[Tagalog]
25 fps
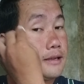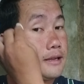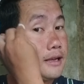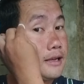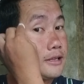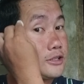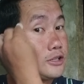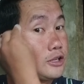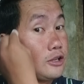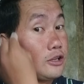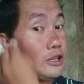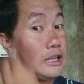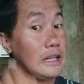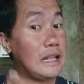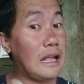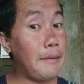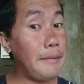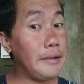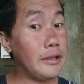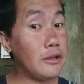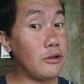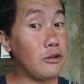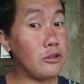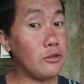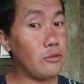Actually,
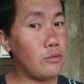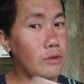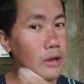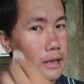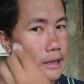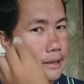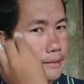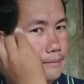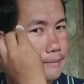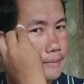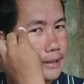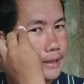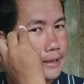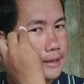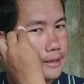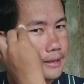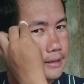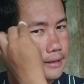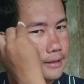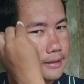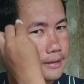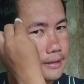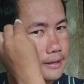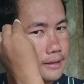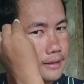ginamit ko na to kagabi.
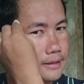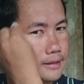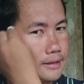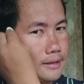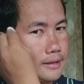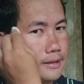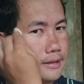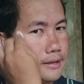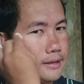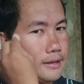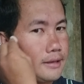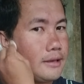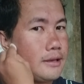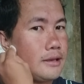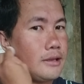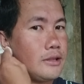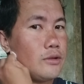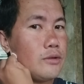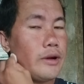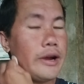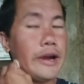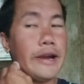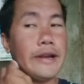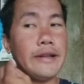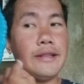
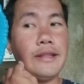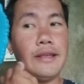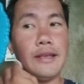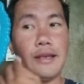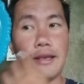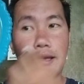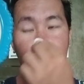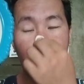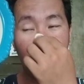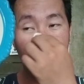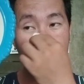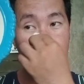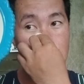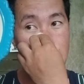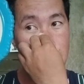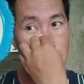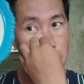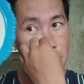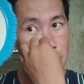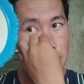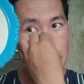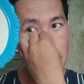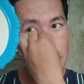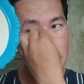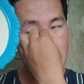Itong RDL na to.